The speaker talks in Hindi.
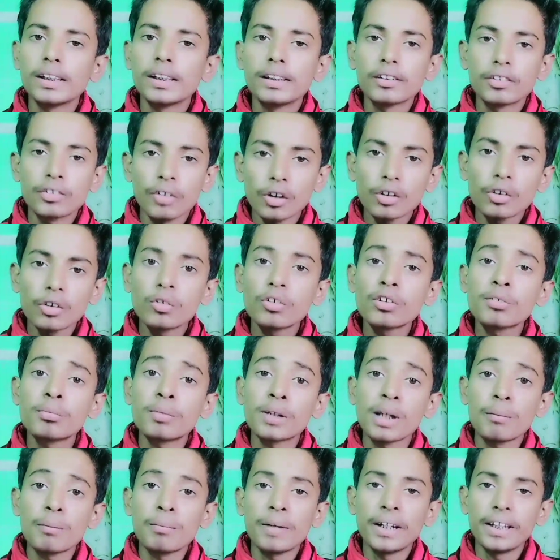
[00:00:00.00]
शॉर्ट नोट्स बना
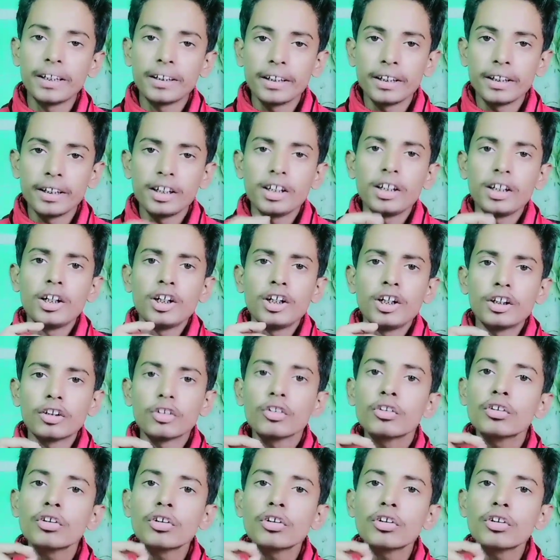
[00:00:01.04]
पाएंगे दोस्तों